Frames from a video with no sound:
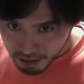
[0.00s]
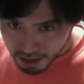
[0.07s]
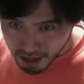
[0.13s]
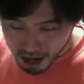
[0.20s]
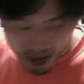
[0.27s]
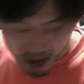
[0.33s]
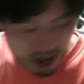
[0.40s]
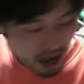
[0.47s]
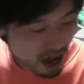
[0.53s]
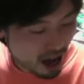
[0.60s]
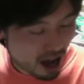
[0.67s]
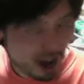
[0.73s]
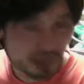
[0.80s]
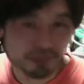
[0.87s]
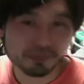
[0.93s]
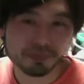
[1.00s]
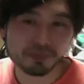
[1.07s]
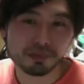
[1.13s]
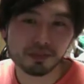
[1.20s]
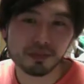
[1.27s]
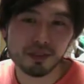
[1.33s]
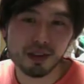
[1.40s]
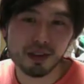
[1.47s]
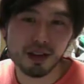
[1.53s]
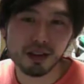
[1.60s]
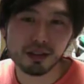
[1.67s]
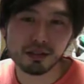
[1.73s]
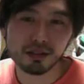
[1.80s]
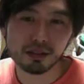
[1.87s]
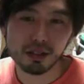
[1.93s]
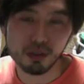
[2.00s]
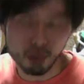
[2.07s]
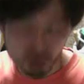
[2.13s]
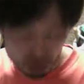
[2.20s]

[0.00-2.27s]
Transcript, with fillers: ああ、美味